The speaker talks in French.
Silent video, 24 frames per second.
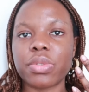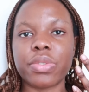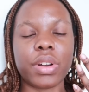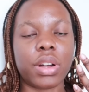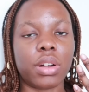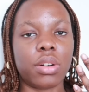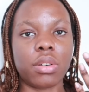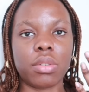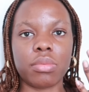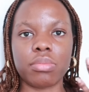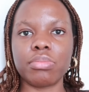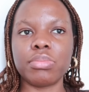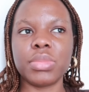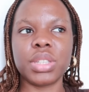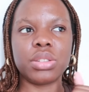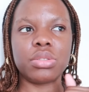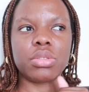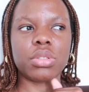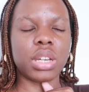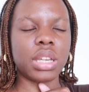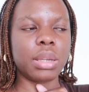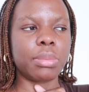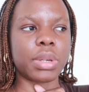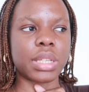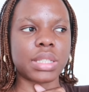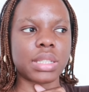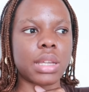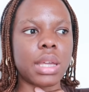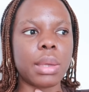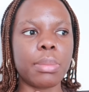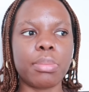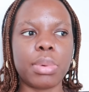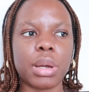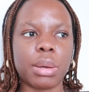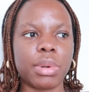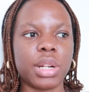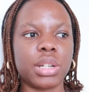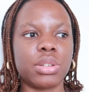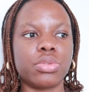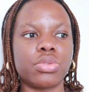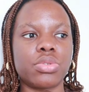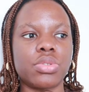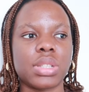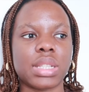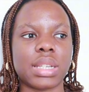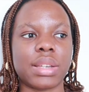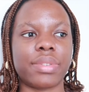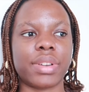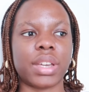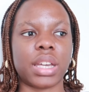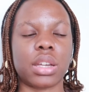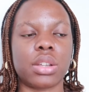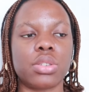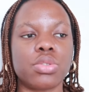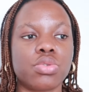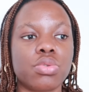Enfin mine de rien, il me reste quand même pas mal de choses à faire.